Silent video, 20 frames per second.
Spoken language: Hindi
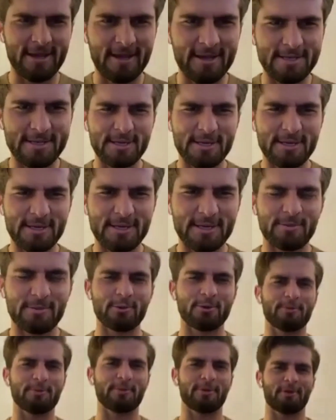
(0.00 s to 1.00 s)
अच्छे
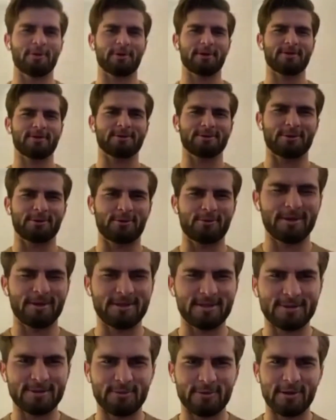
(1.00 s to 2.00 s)
मूड में होगी तो जरूर मैं
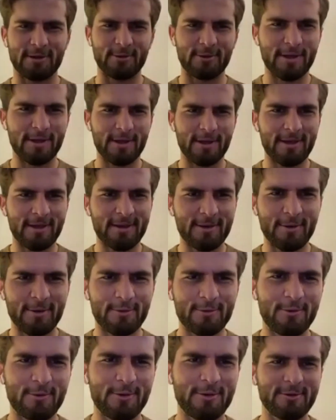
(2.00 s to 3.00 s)
तस्वीर लूंगा और
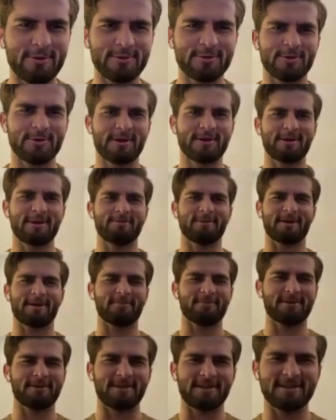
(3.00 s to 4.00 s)
वो जो
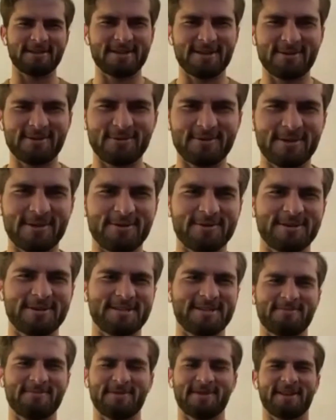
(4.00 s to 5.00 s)
इब्राहिम बदीस है उनकी
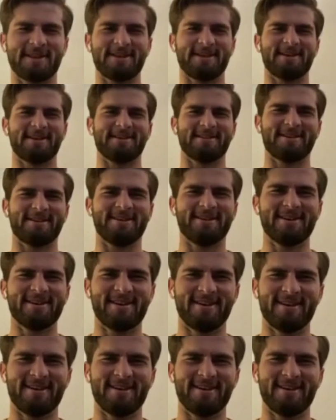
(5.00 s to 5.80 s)
वजह से मैंने किया था